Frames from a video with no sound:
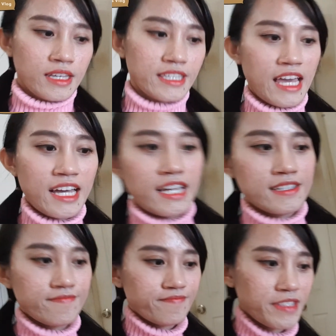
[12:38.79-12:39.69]
ya
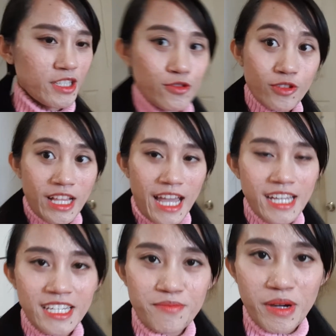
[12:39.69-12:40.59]

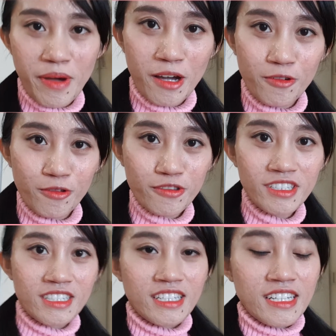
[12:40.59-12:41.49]
begitulah kimbab aku
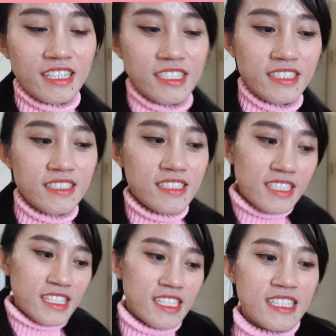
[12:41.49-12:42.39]

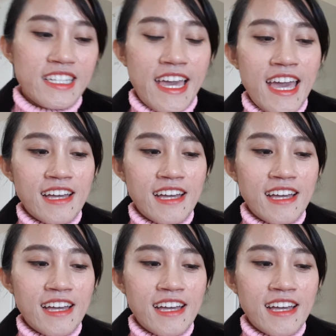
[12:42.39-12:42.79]
ini dia